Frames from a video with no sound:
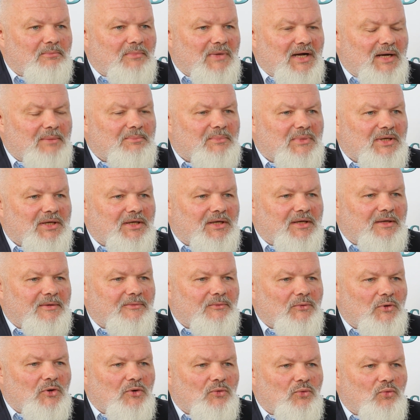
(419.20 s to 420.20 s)
Mamy
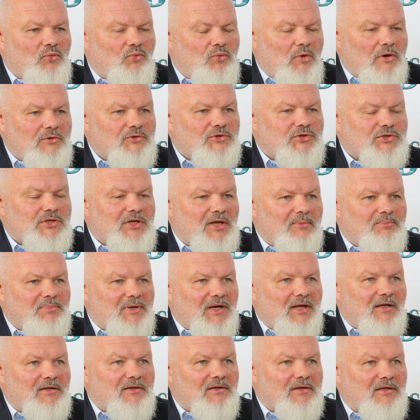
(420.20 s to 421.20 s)
łącznie
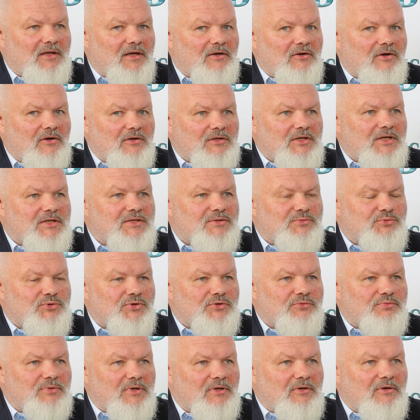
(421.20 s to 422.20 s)
plan na koniec
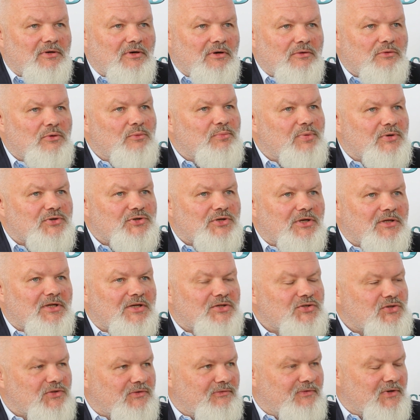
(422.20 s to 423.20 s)
przyszłego roku
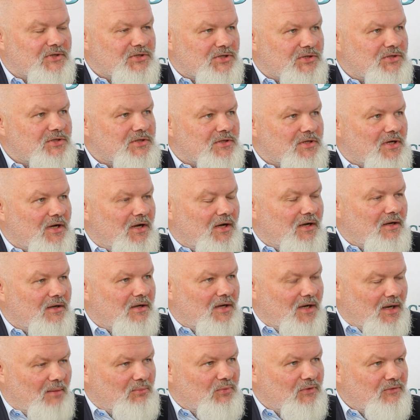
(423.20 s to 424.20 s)
posiadać 20
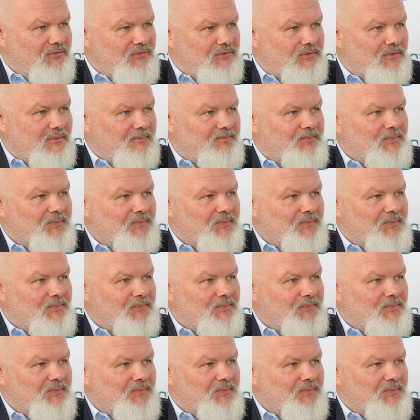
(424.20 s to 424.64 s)
hubów.